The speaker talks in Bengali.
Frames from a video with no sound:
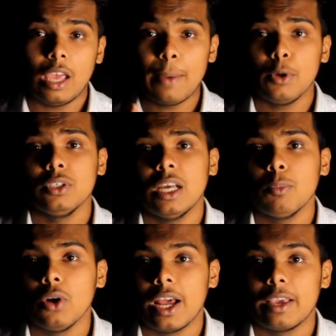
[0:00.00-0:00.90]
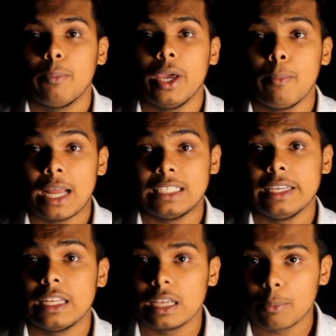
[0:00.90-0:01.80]
এবং জানব রাকিব ভাইয়ের
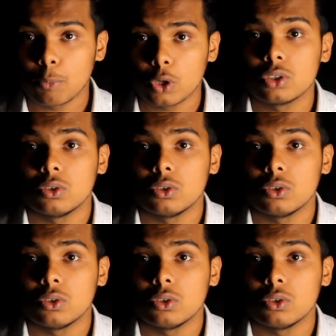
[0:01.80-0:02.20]
মাসিক ইনকাম কত